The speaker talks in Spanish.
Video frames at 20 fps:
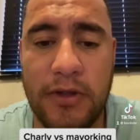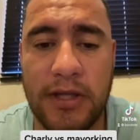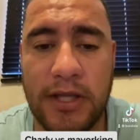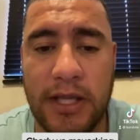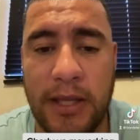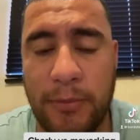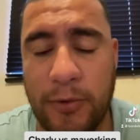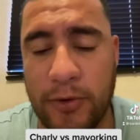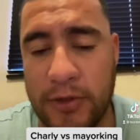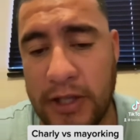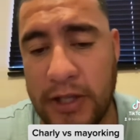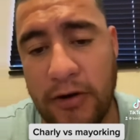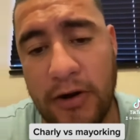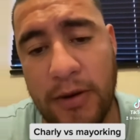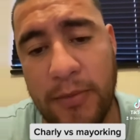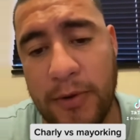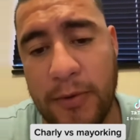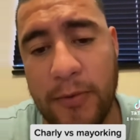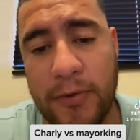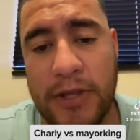que pues ya no le
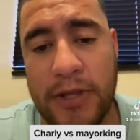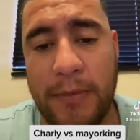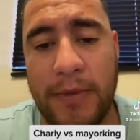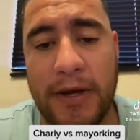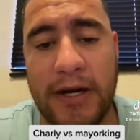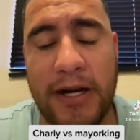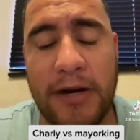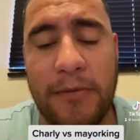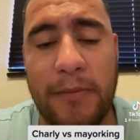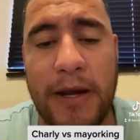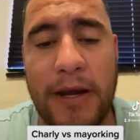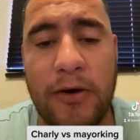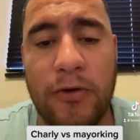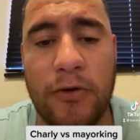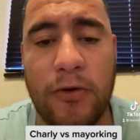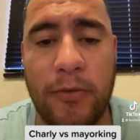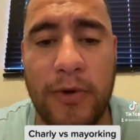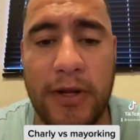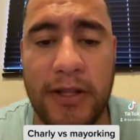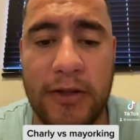podemos llamar hermano,
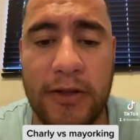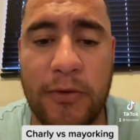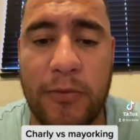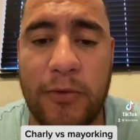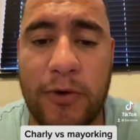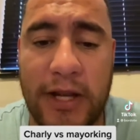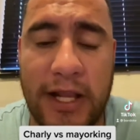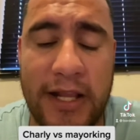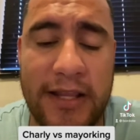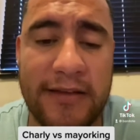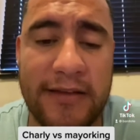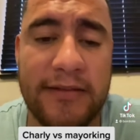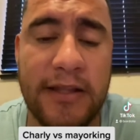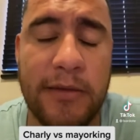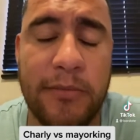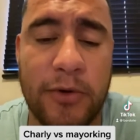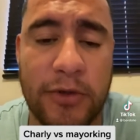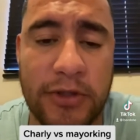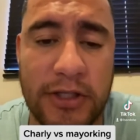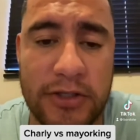como le digo, porque él ya está en
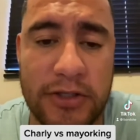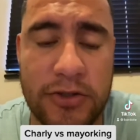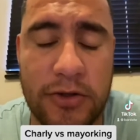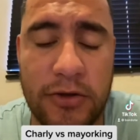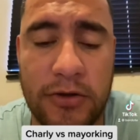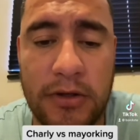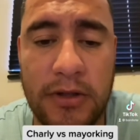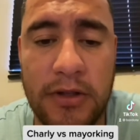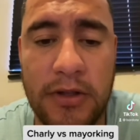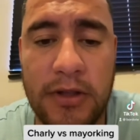protección,